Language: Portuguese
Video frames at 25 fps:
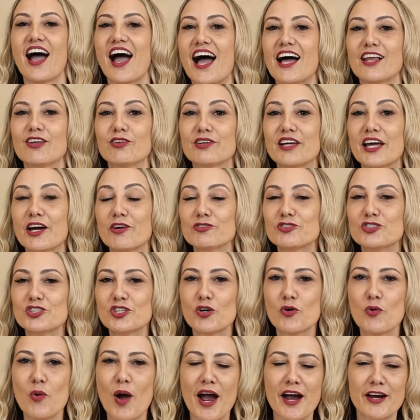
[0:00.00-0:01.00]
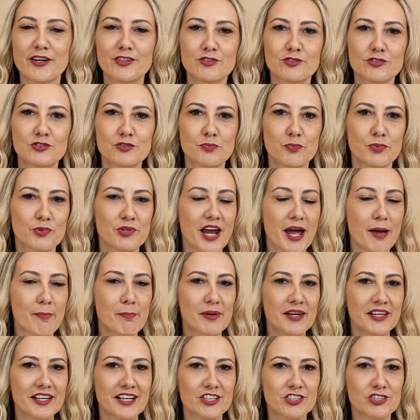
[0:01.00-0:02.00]
Aluguel de quartos por
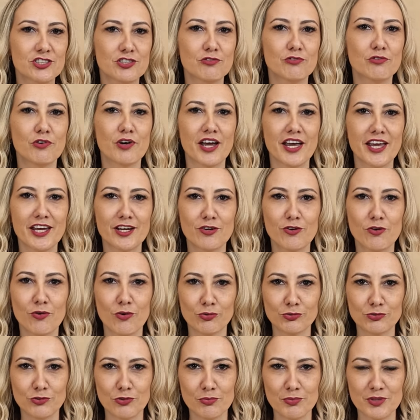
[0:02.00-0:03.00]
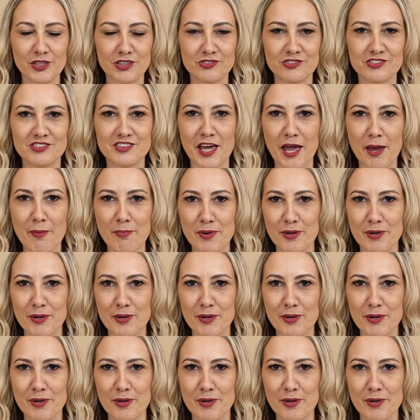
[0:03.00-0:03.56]
aplicativo em condomínios é